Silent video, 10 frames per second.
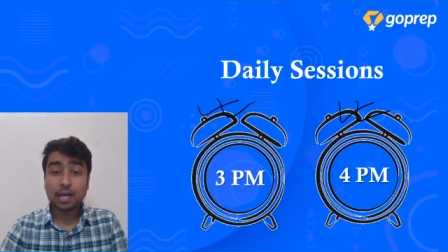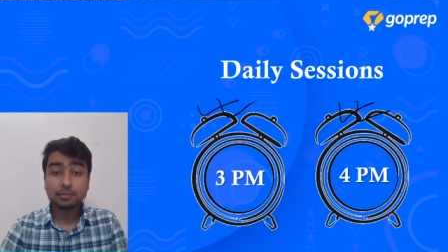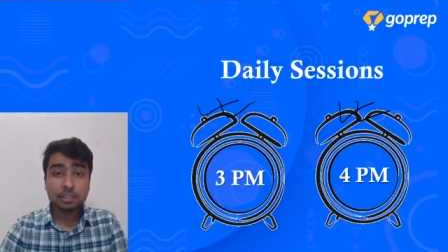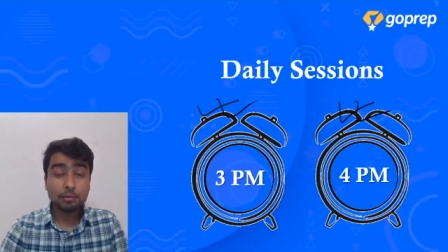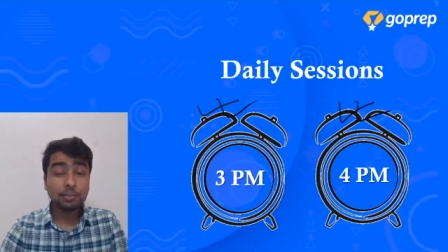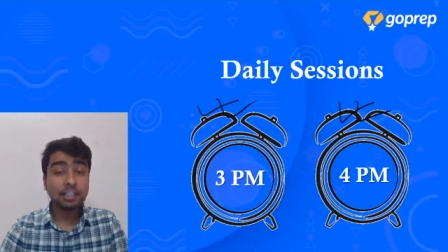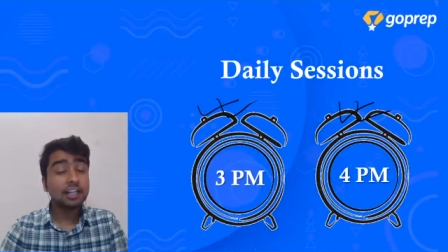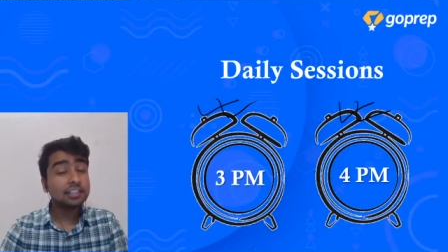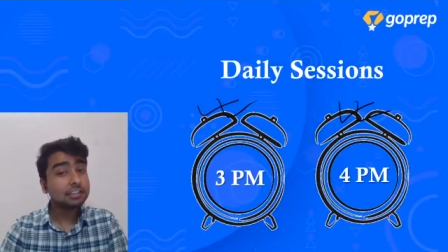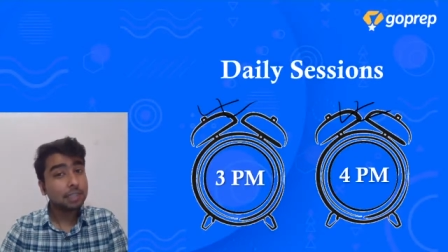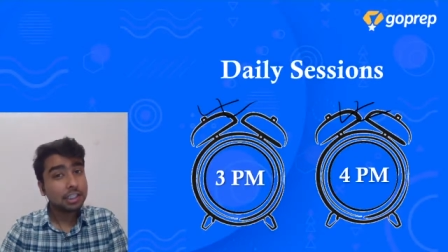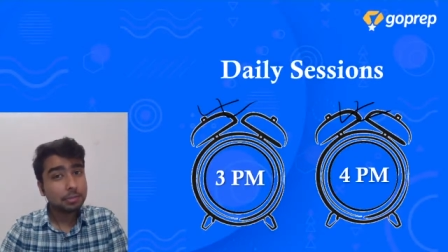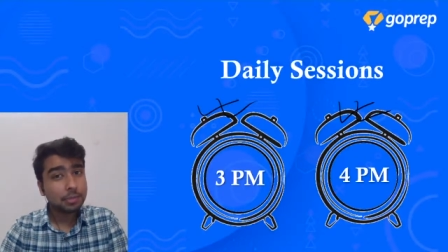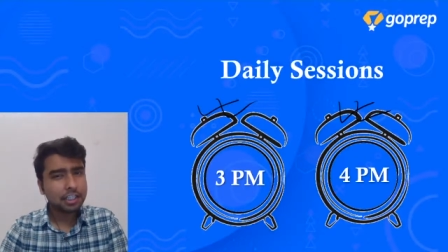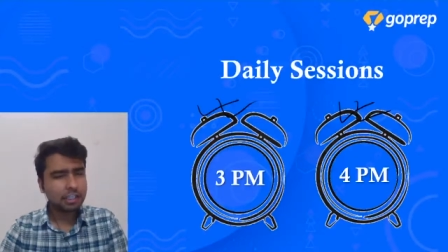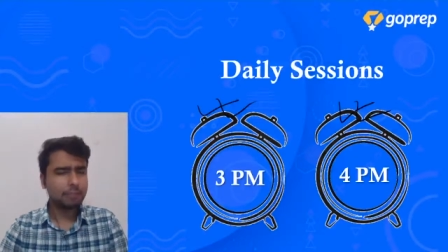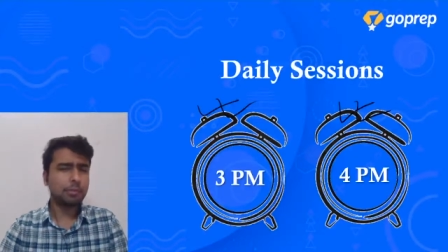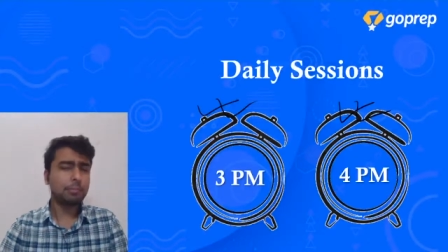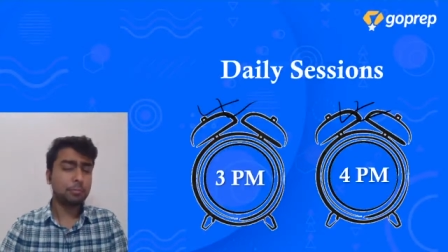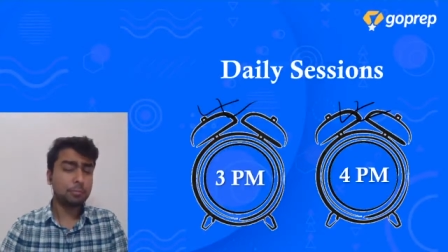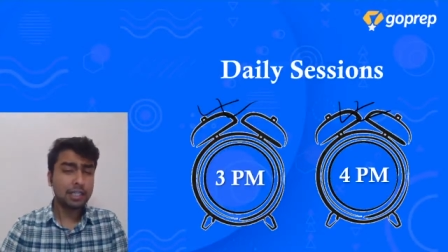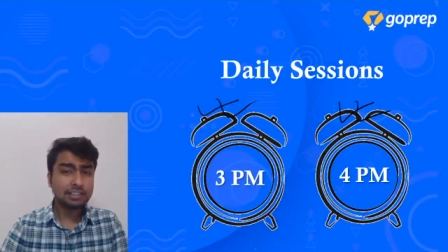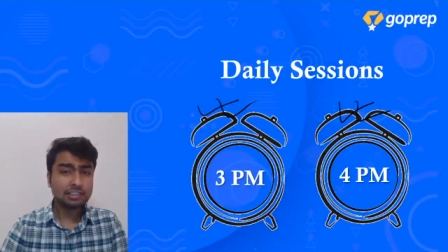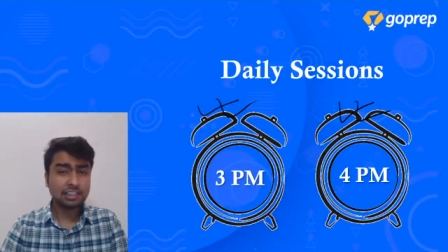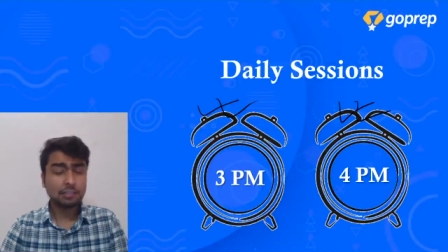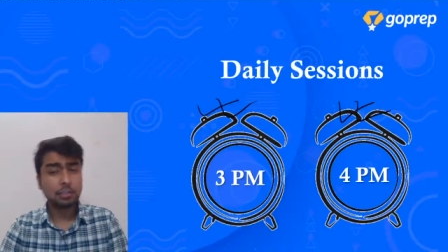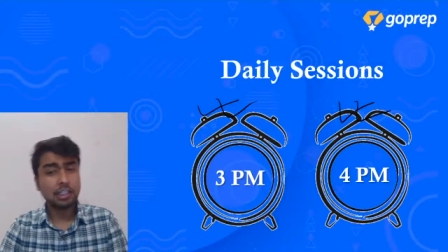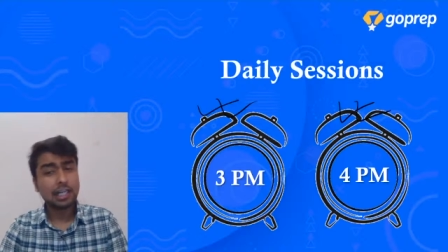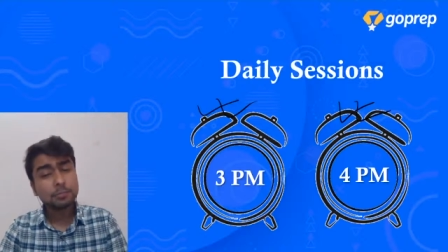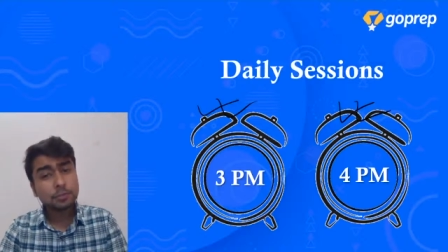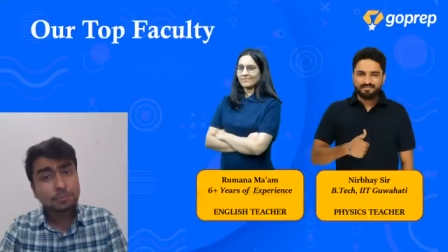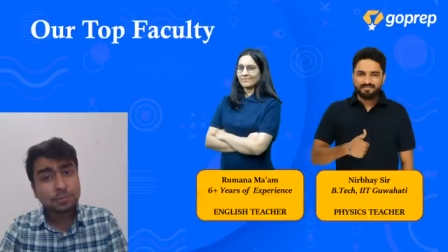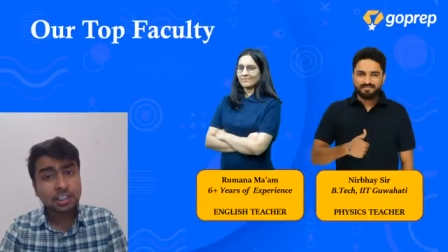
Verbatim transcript: आप सब अपने घर से बैठे बैठे अपने मोबाइल से अपने लैपटॉप